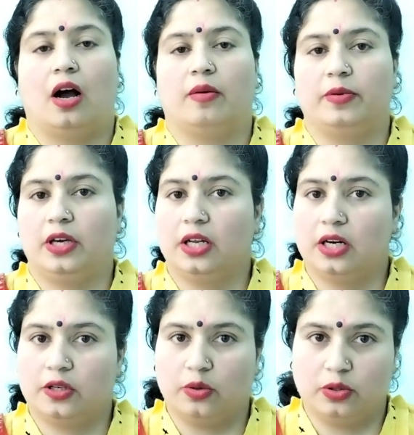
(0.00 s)
आप ये
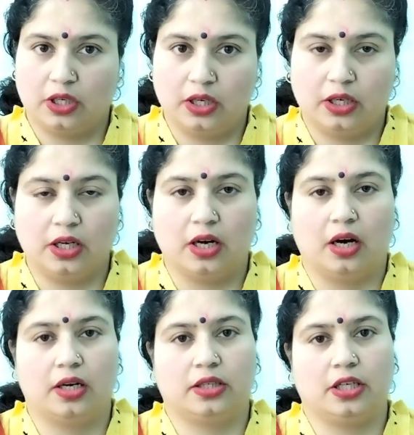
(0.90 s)
ना सोचें कि
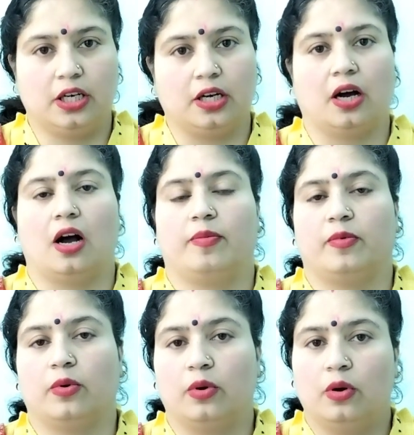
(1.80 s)
हर छींक
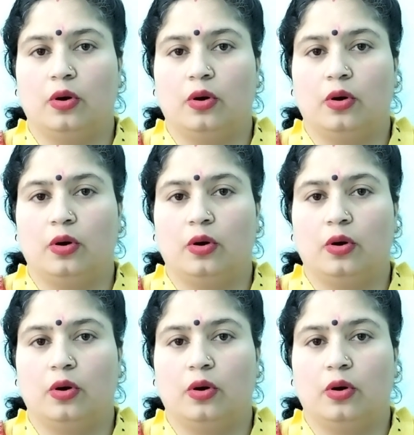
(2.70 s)
आपको